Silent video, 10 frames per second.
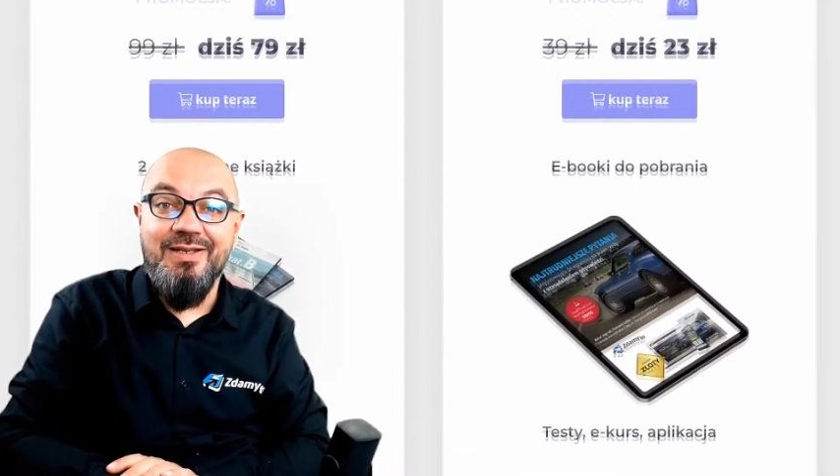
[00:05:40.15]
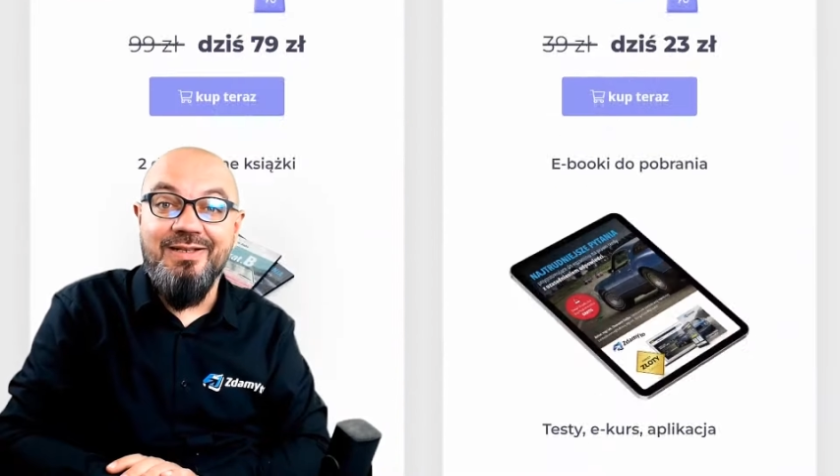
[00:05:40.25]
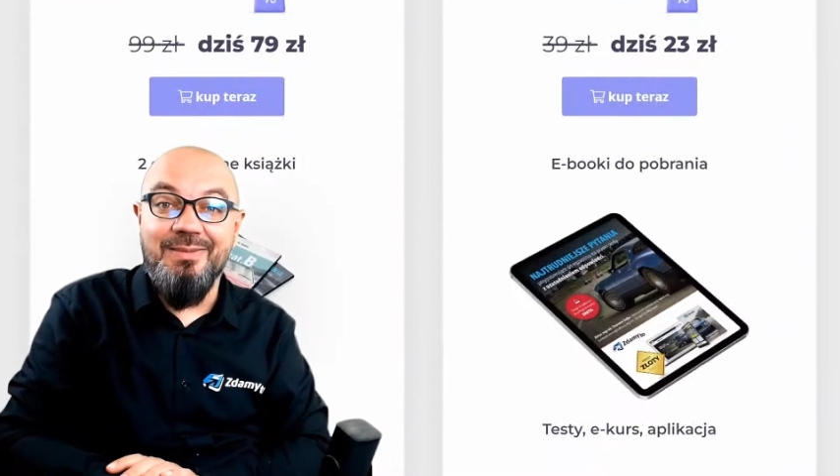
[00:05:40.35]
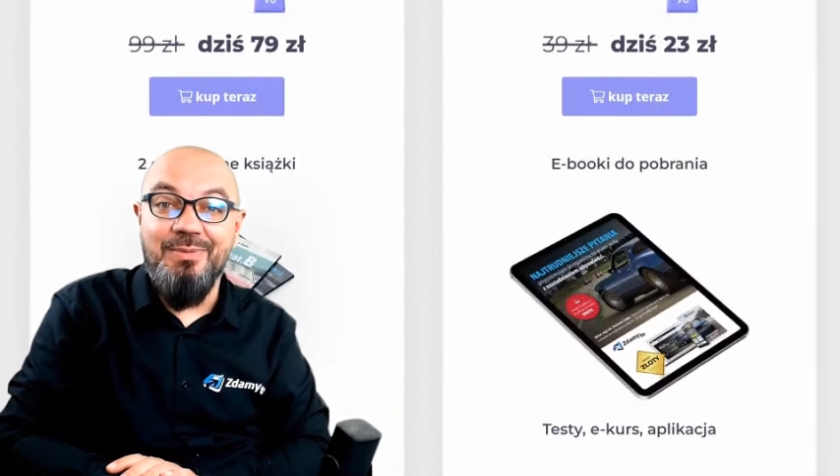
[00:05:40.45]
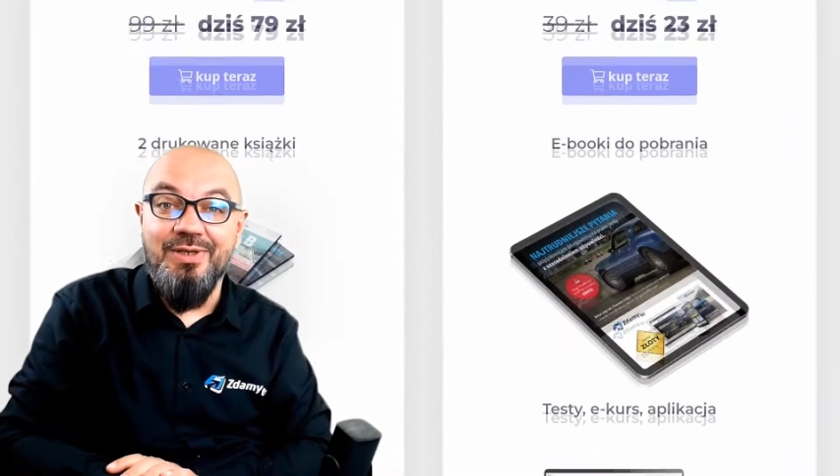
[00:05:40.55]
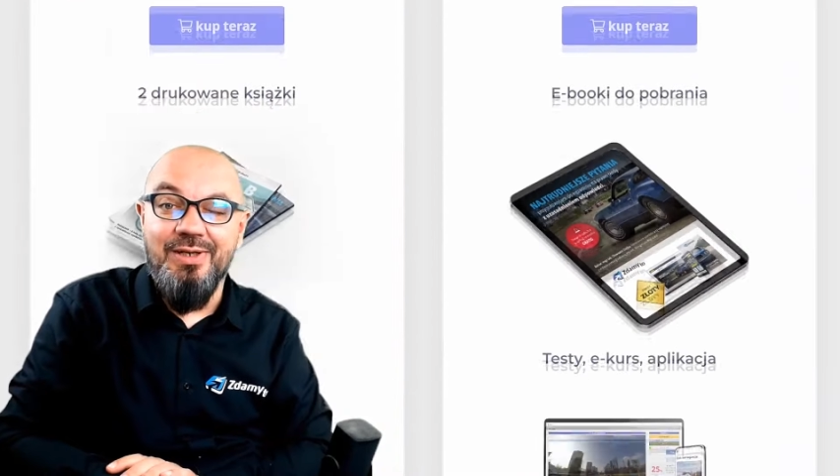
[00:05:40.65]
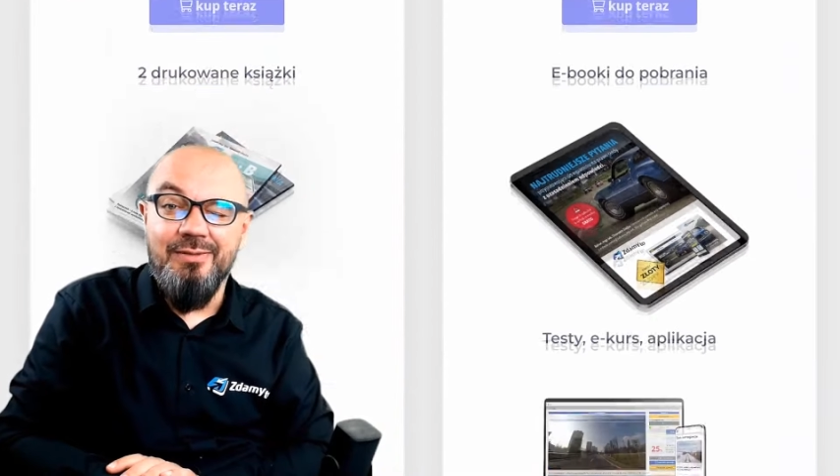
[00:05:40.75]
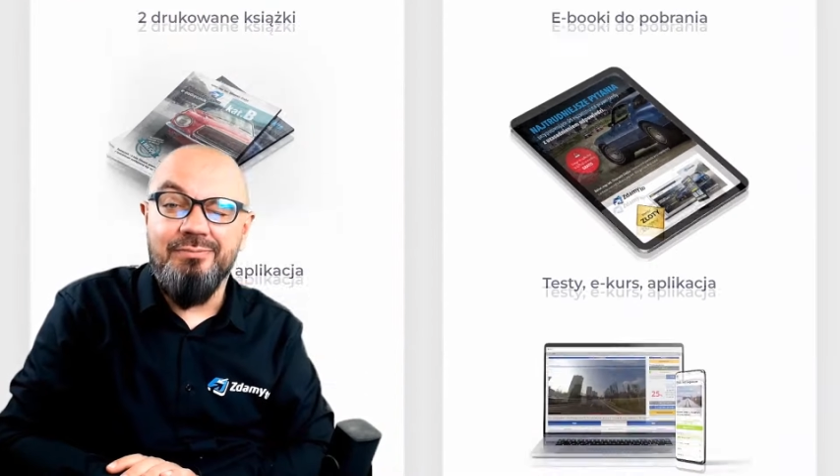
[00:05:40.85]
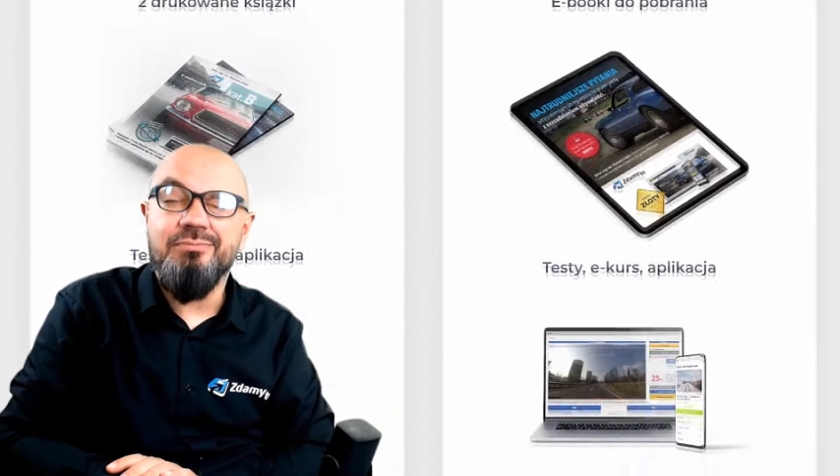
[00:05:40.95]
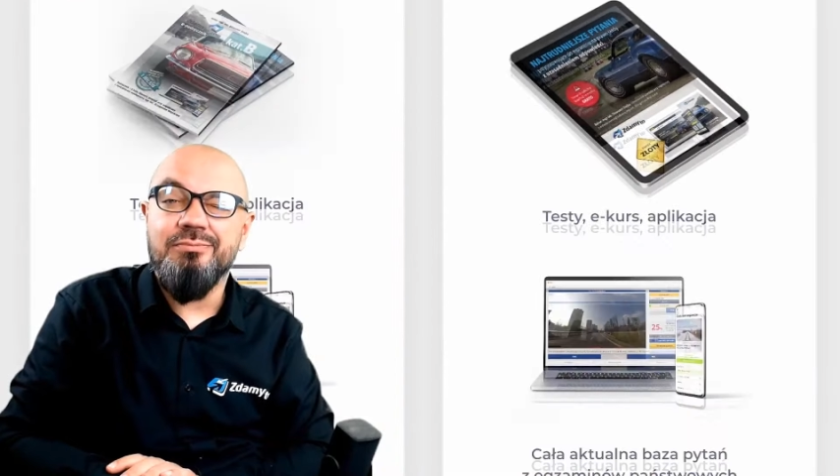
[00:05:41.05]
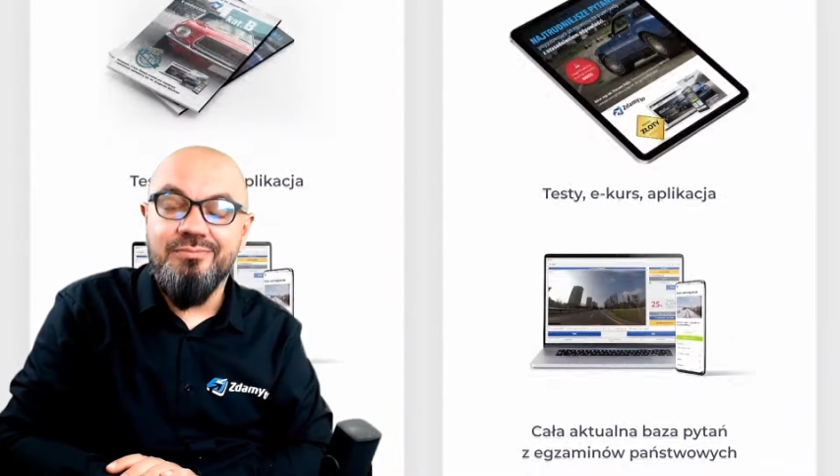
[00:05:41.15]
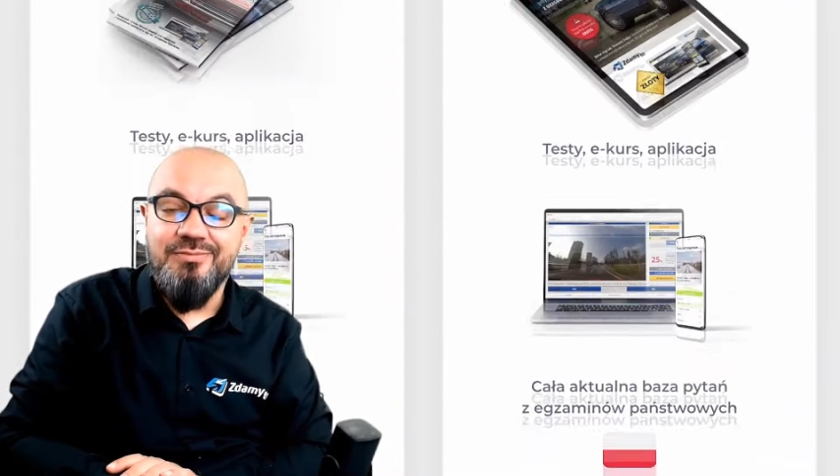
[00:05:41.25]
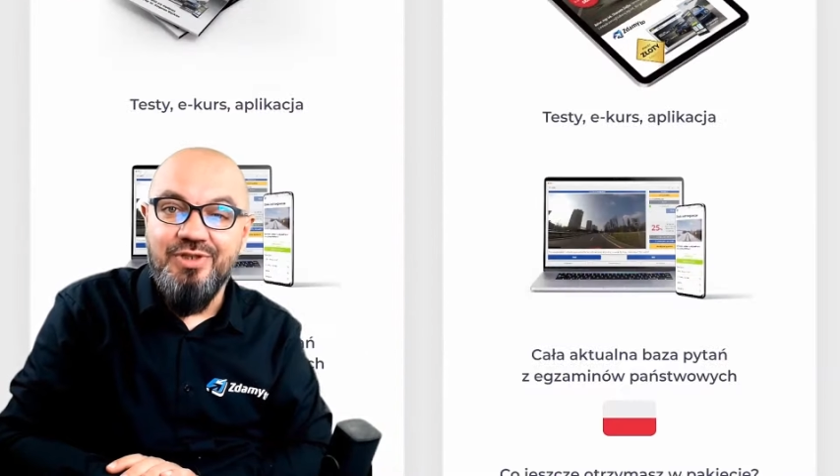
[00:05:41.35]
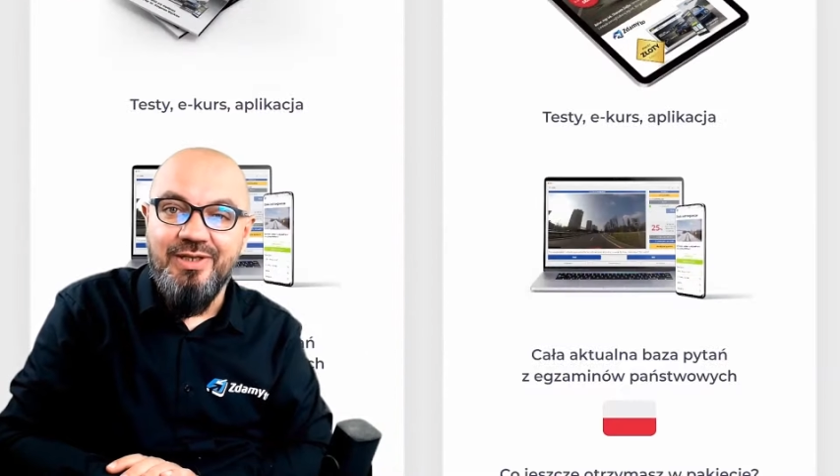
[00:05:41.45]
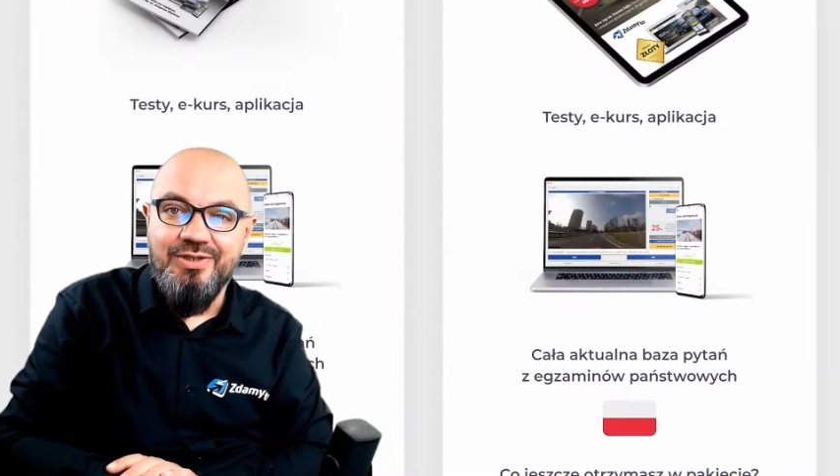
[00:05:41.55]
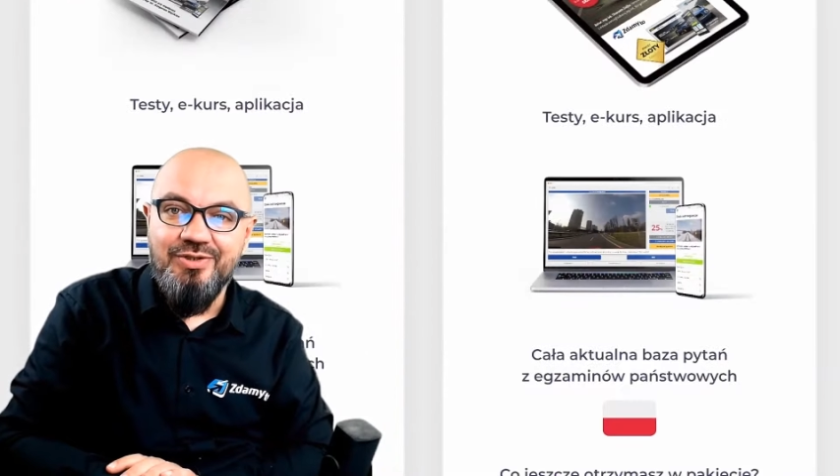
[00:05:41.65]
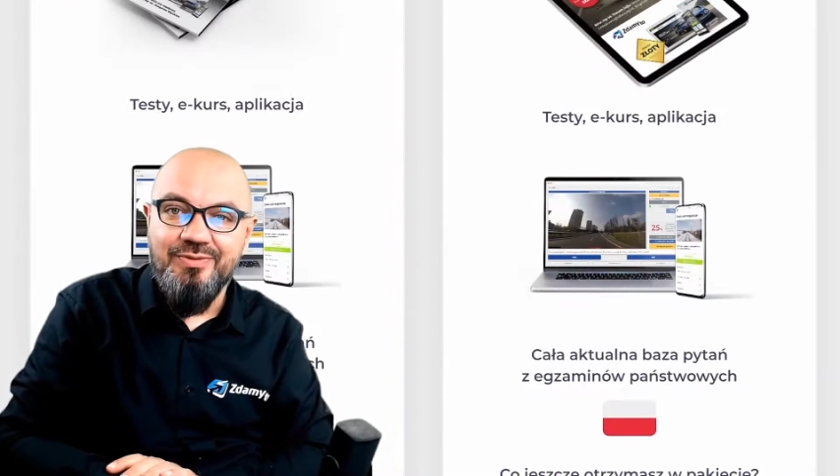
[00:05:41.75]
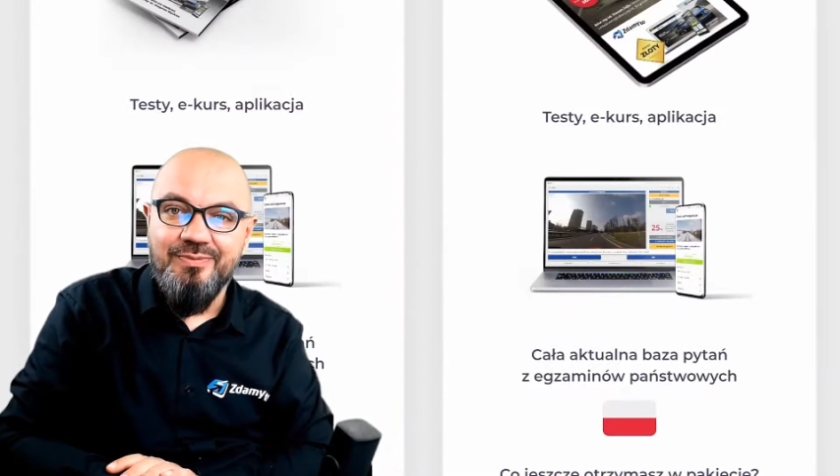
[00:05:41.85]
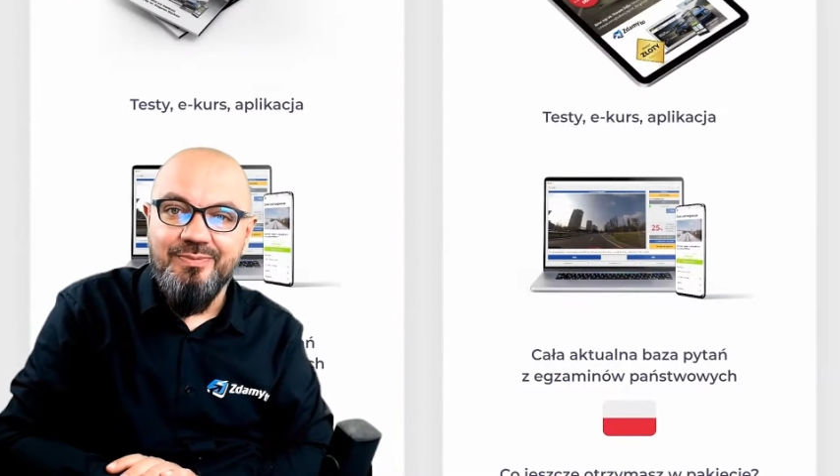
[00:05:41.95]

egzaminie. Cześć!